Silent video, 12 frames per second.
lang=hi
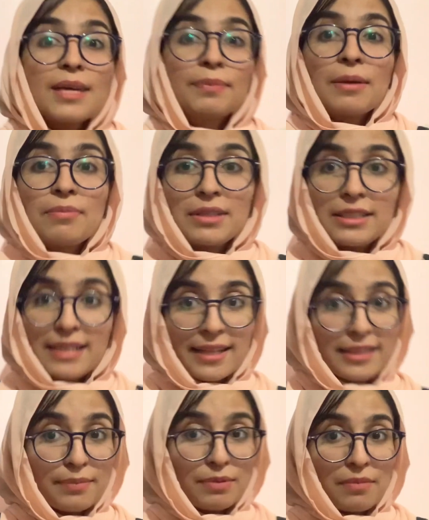सितंबर
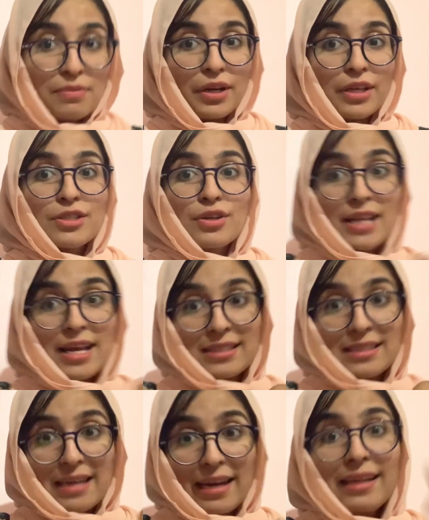टेन सितंबर इज़ योर
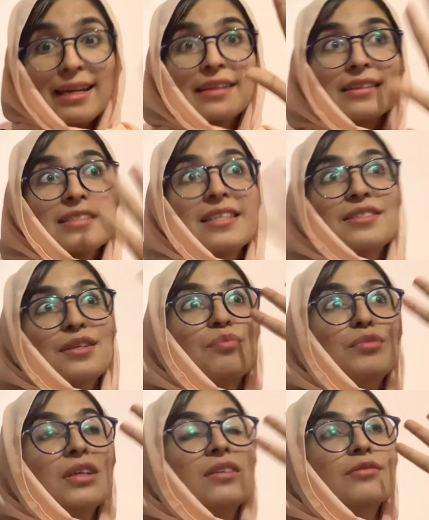टेस्ट डेट एंड दिस इज़
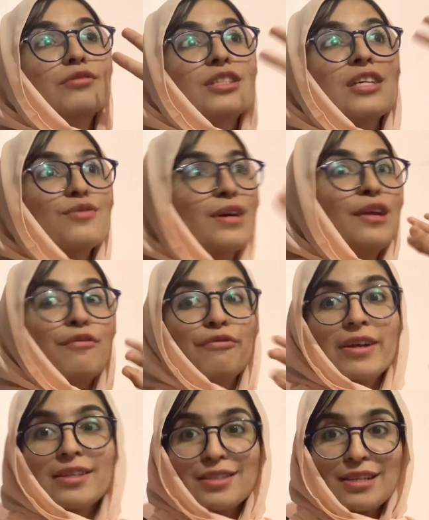समथिंग विच इज़ वेरी
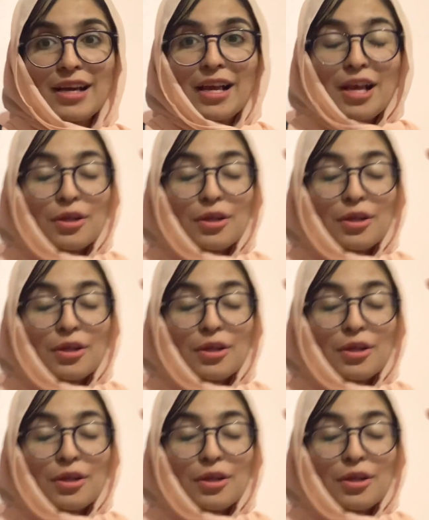फिक्सड